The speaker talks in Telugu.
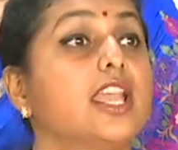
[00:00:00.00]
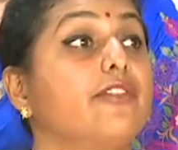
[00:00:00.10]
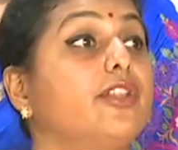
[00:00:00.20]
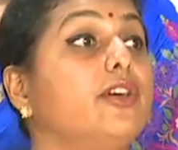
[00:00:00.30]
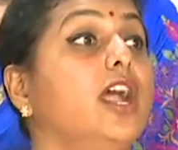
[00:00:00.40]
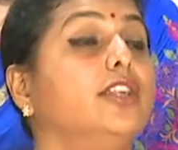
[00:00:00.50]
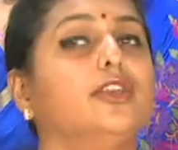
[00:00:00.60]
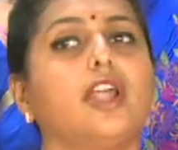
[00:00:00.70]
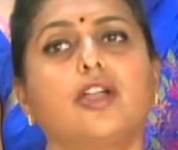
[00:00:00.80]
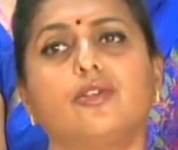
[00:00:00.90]
ఎవరు
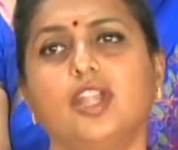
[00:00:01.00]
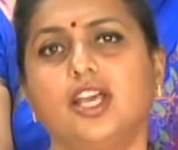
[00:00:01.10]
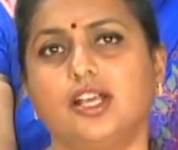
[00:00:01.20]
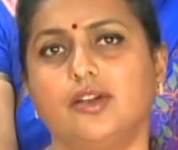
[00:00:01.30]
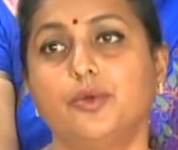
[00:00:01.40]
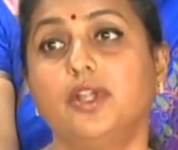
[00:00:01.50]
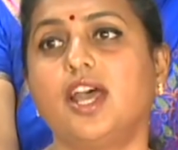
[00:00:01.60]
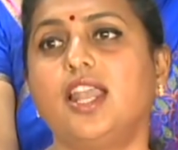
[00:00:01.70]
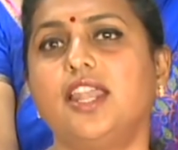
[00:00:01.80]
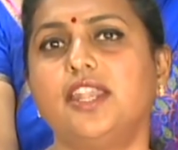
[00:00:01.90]
అడ్డు రాకుండా
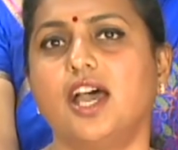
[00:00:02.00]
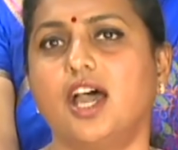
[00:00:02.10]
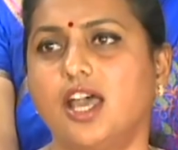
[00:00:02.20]
ఉండాలన్న